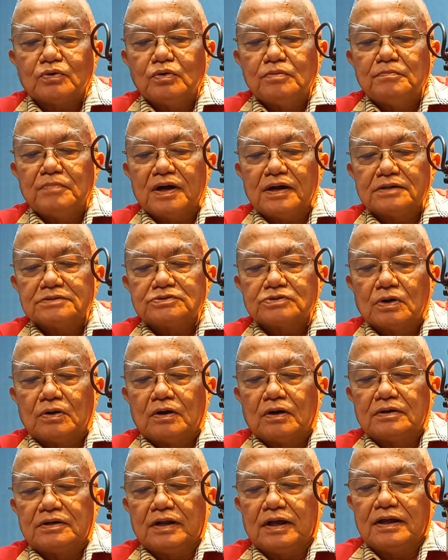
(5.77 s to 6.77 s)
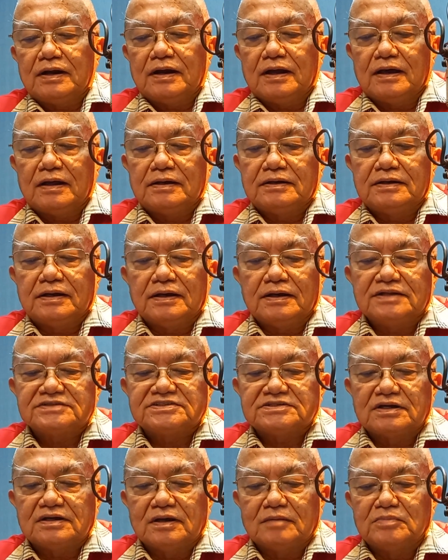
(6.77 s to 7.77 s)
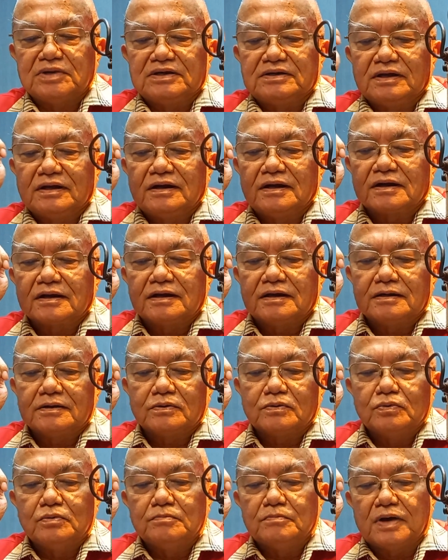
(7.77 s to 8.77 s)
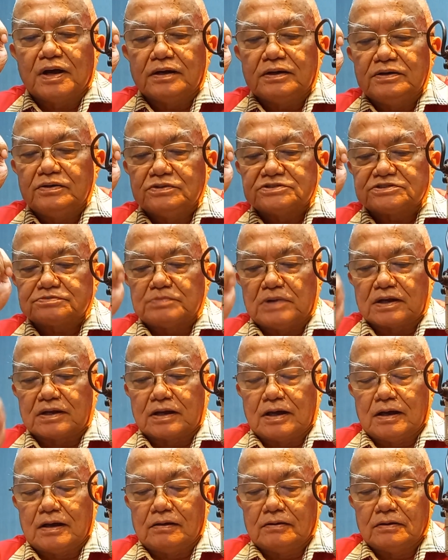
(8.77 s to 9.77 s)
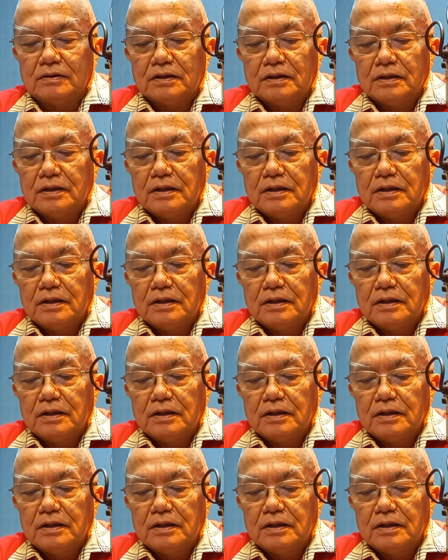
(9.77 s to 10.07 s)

Kumbang To dan Anda sedang mendengarkan Kumbang News Makau.